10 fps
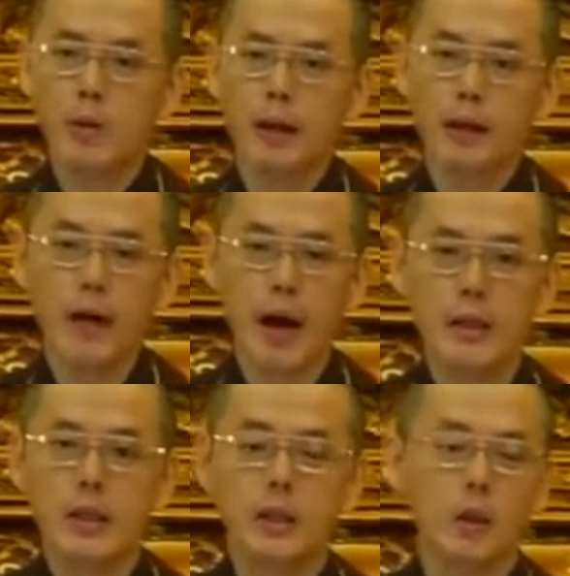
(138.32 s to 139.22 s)
传的法
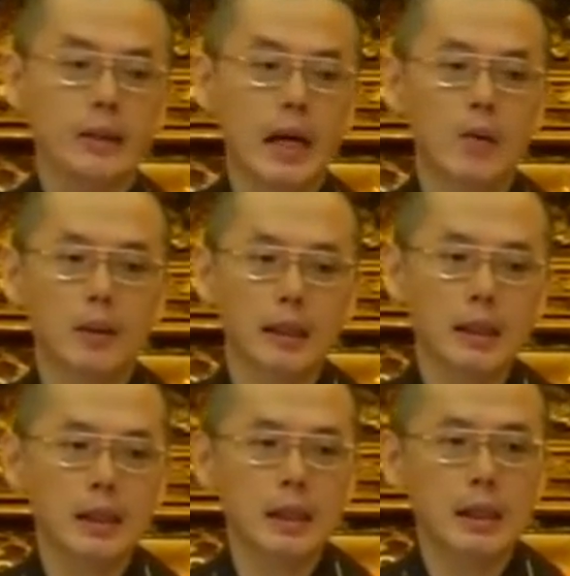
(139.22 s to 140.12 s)
师都讲过《
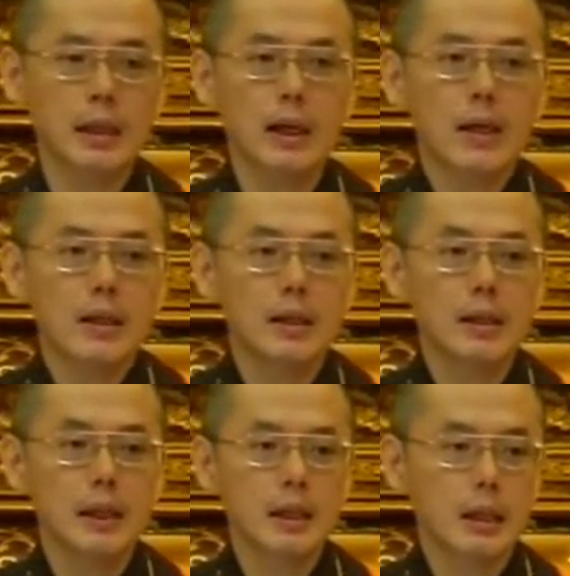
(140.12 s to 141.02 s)
心经》，《
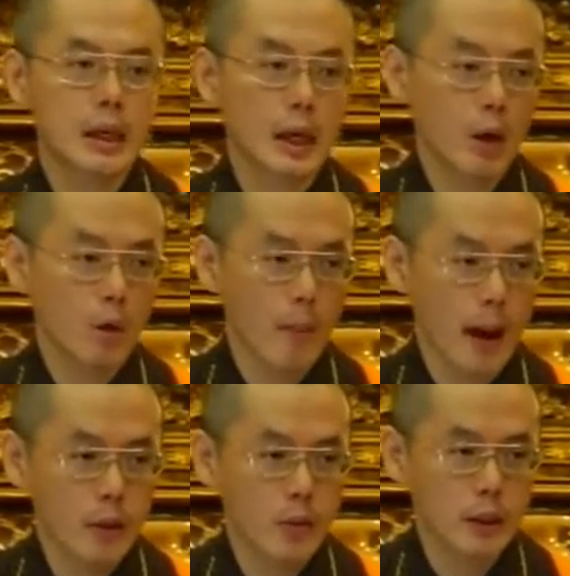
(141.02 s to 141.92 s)
心经》是六
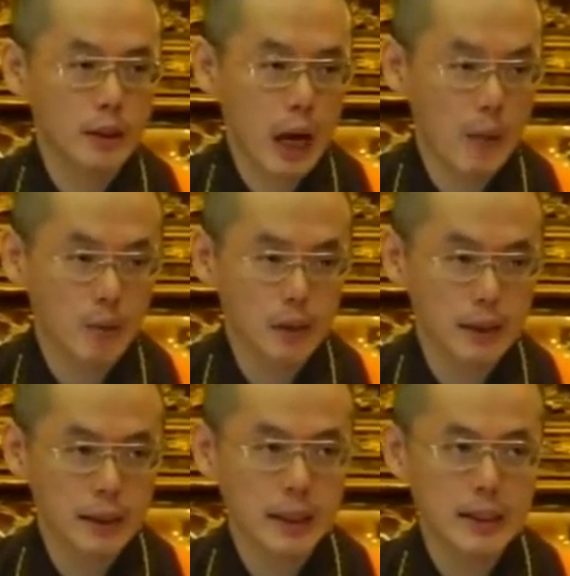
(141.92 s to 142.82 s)
百卷大般若
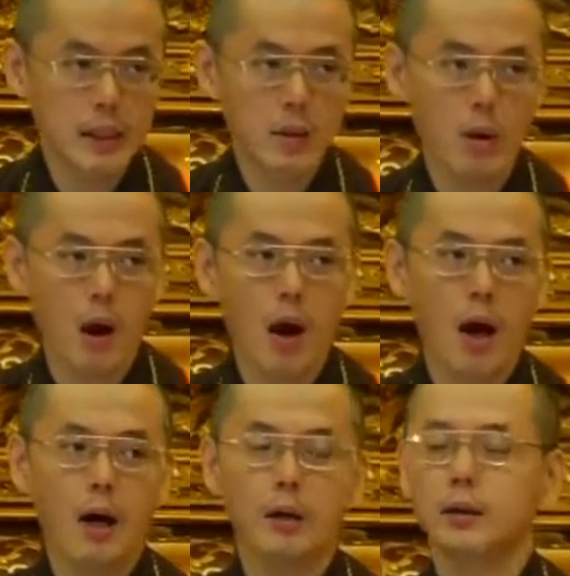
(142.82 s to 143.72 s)
经的精
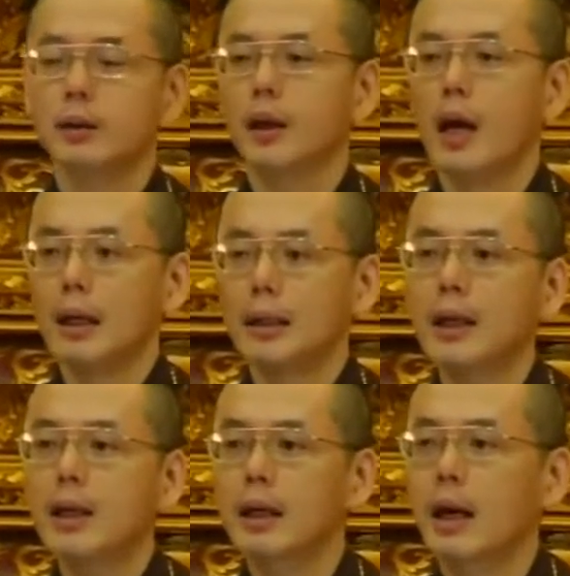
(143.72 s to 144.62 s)
华。
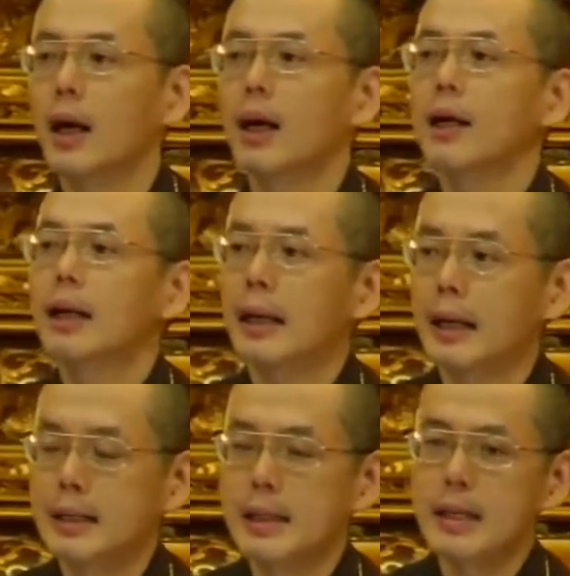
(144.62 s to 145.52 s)
第二个，可
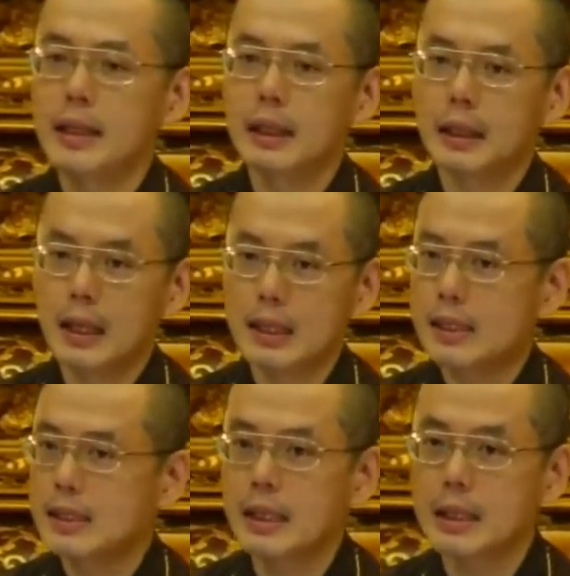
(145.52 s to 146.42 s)
以建议你
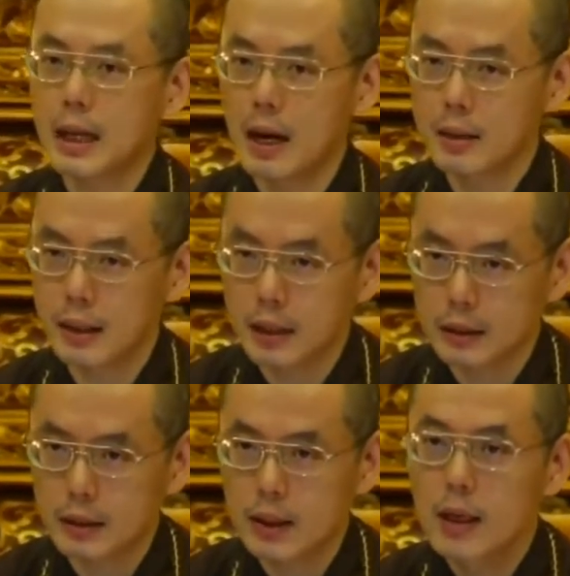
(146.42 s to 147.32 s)
听《金刚
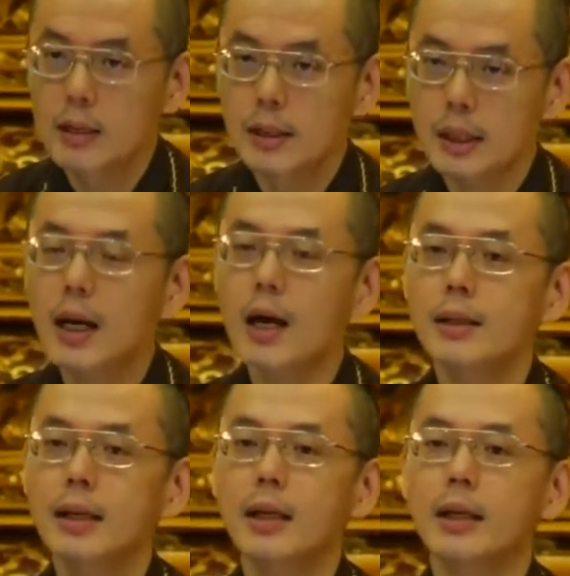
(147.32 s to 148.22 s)
经》，《金刚
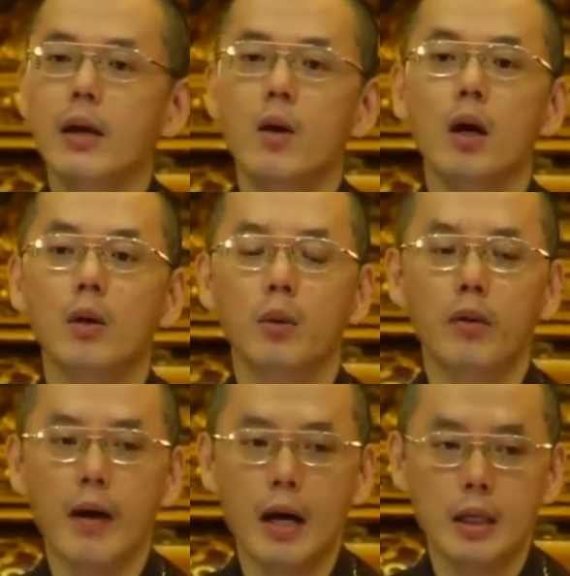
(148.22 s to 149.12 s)
经》也有很多
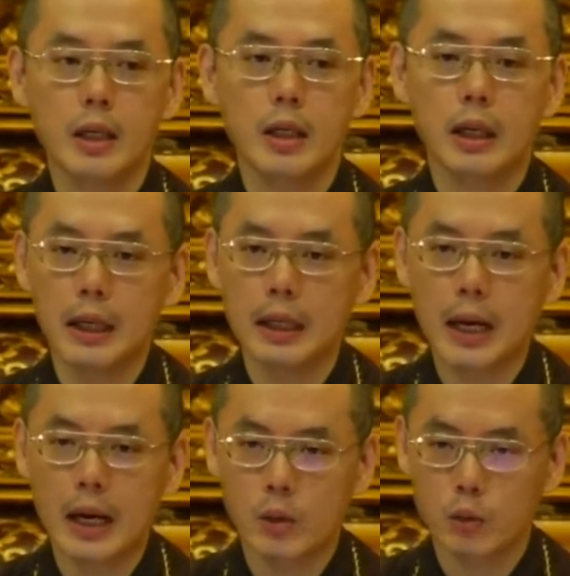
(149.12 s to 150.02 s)
法师、历
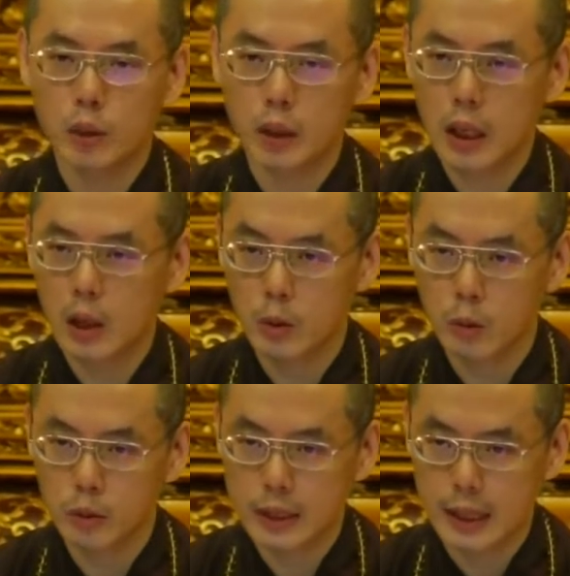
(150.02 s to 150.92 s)
代祖师也有
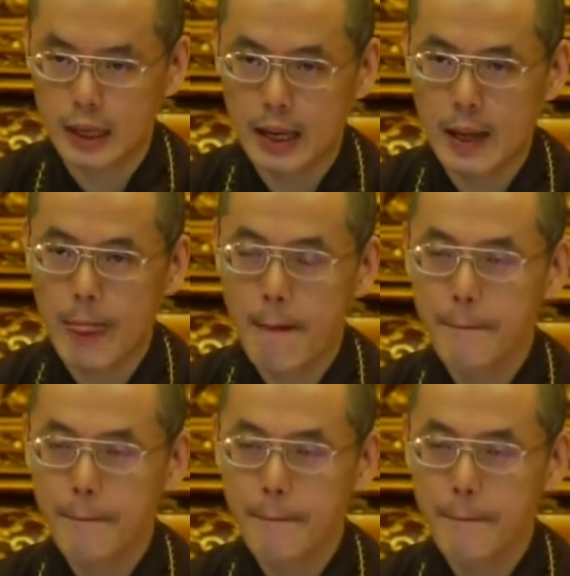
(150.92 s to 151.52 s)
注解。